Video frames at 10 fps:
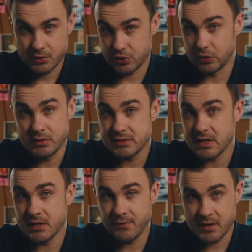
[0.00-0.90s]
что не
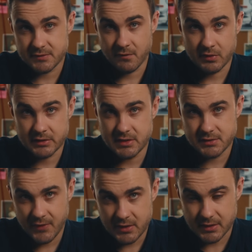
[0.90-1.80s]
соответствовало
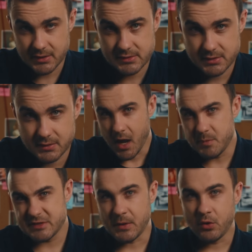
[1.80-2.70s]
действительности.
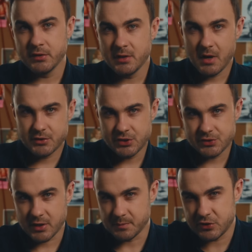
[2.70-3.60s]
Обеспокоенный
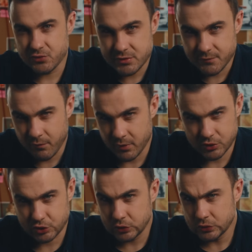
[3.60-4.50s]
мальчишка почувствовал,
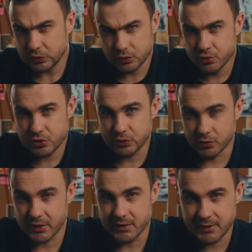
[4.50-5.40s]
что тут
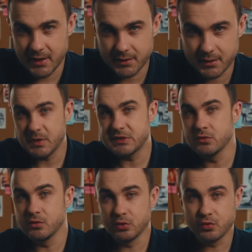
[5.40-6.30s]
что-то не так,
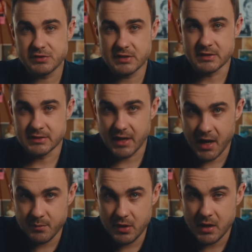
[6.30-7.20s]
потянул руку за
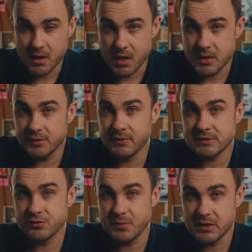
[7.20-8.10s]
деньгами и едва
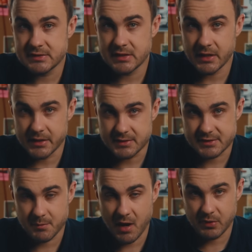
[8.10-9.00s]
сумел сохранить
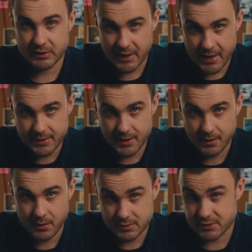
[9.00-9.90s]
самообладание
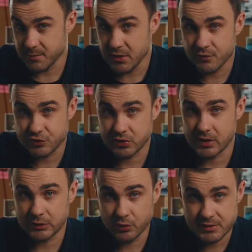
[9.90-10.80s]
заметив, что на
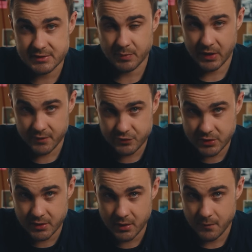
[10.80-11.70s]
ладони
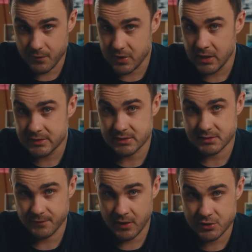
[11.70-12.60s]
заправщика виднеется
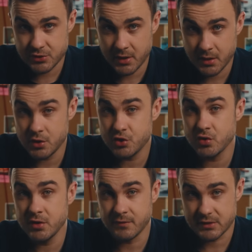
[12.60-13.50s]
свежая, еще
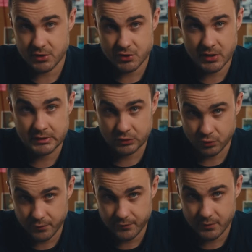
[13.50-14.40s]
не высохшая кровь.